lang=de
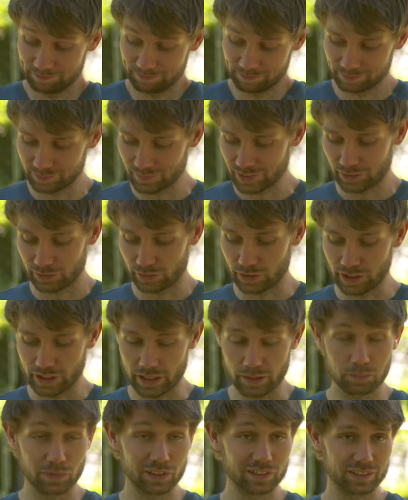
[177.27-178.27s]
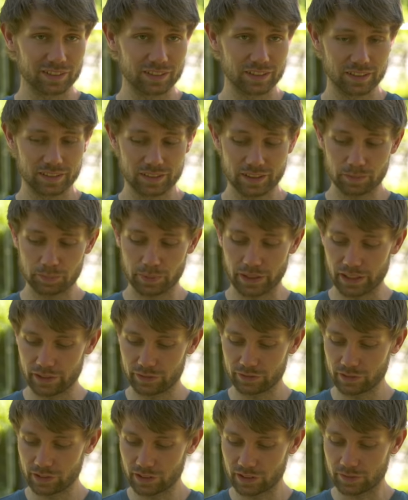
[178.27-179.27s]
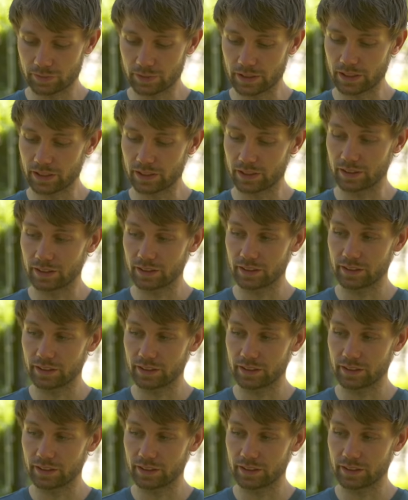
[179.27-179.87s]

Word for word: Klar. Von daher mussten sie sich behelfen und zwar